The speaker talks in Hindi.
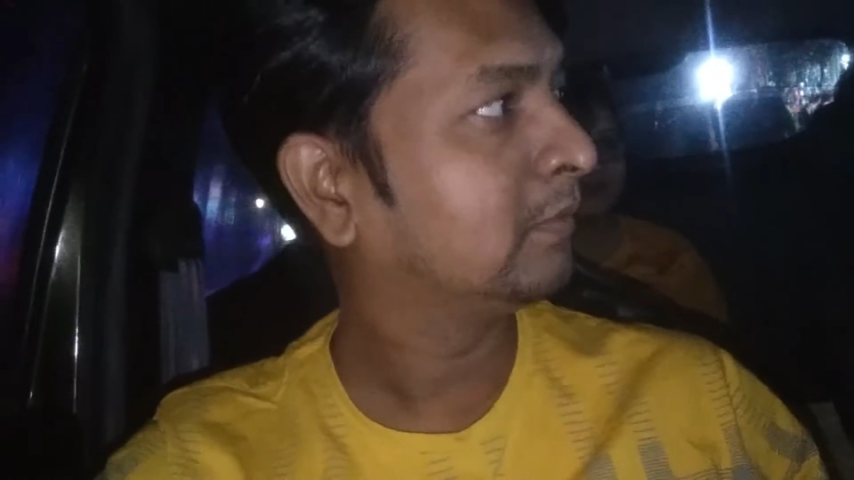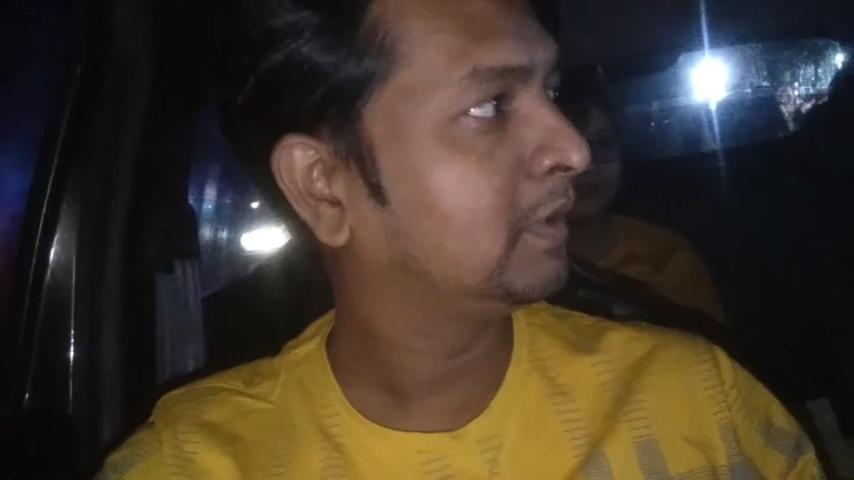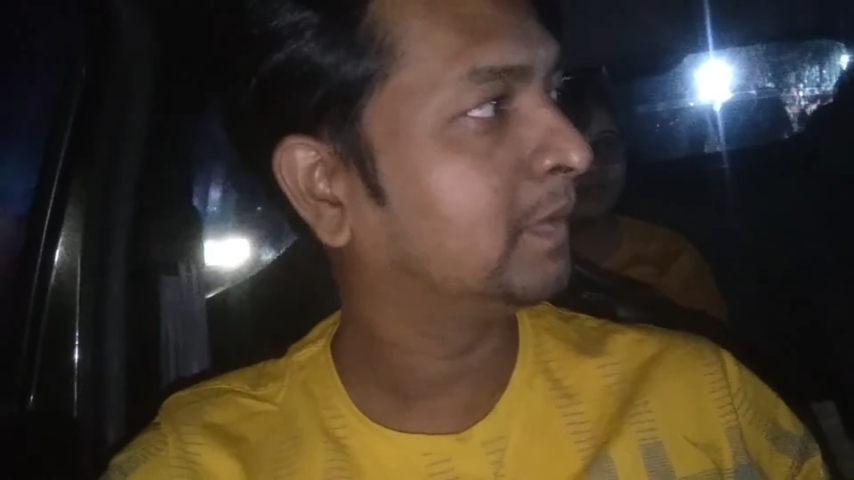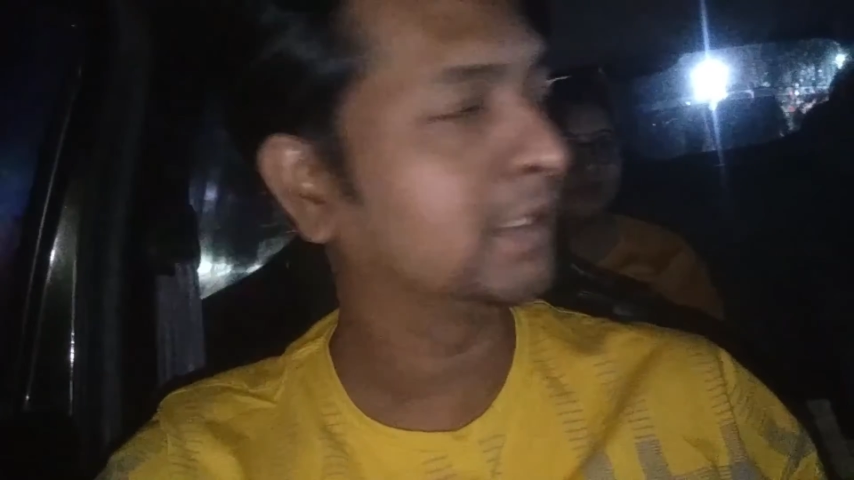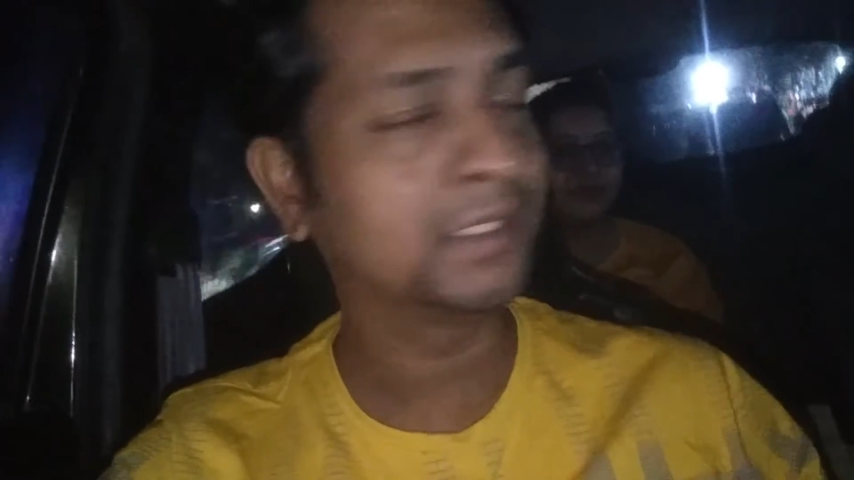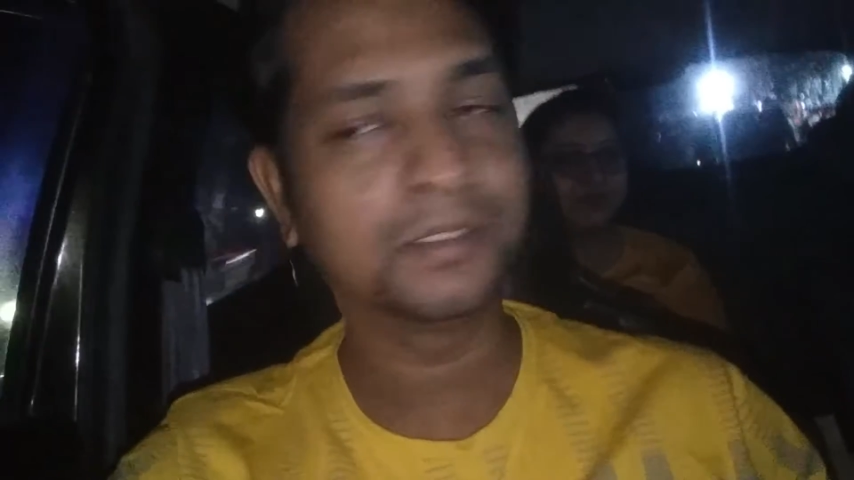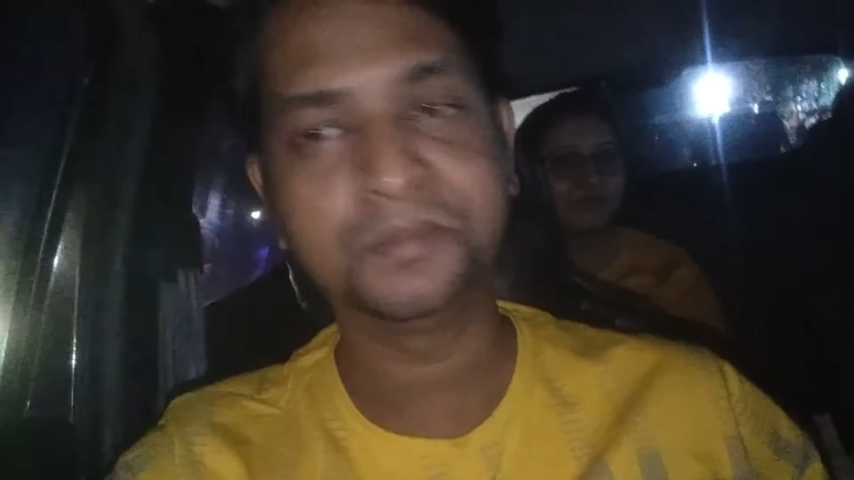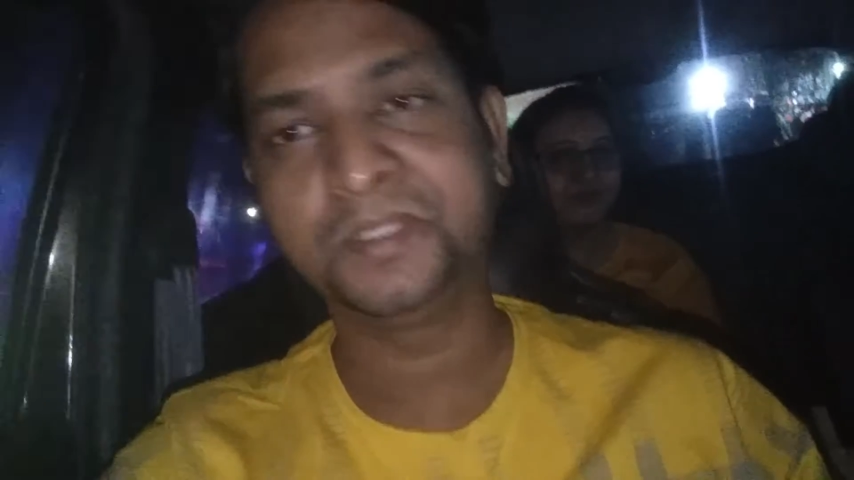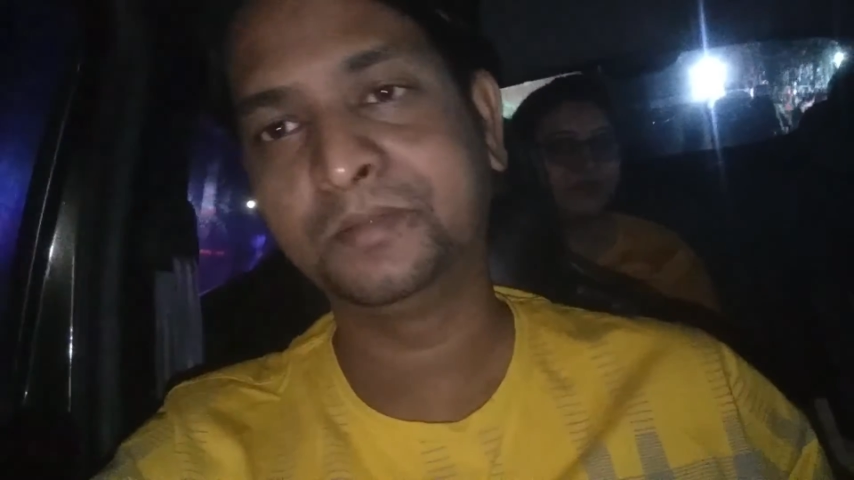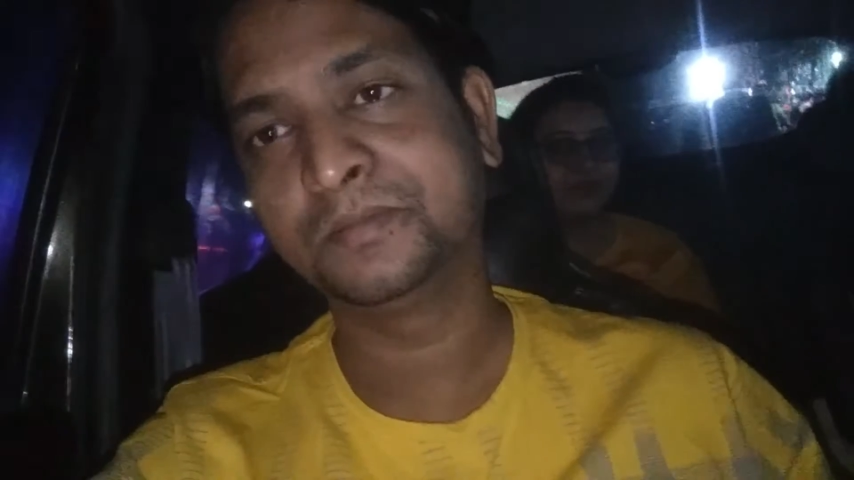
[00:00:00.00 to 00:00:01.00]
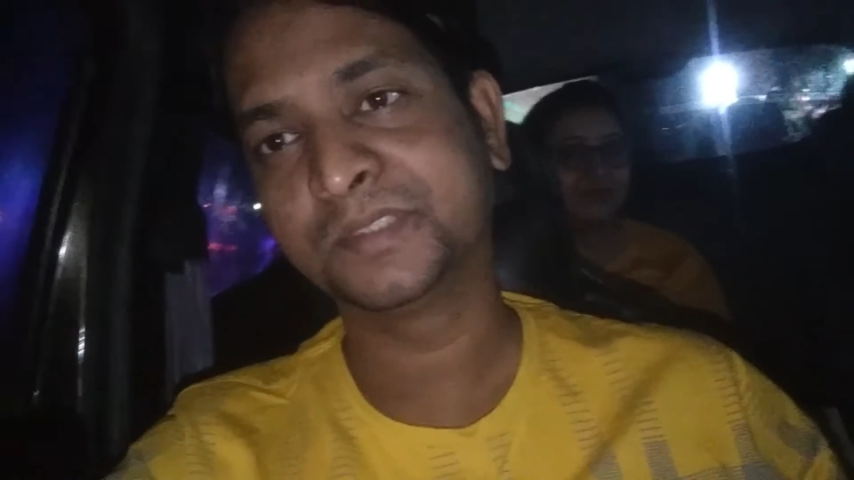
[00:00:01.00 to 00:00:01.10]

वही बात है अभी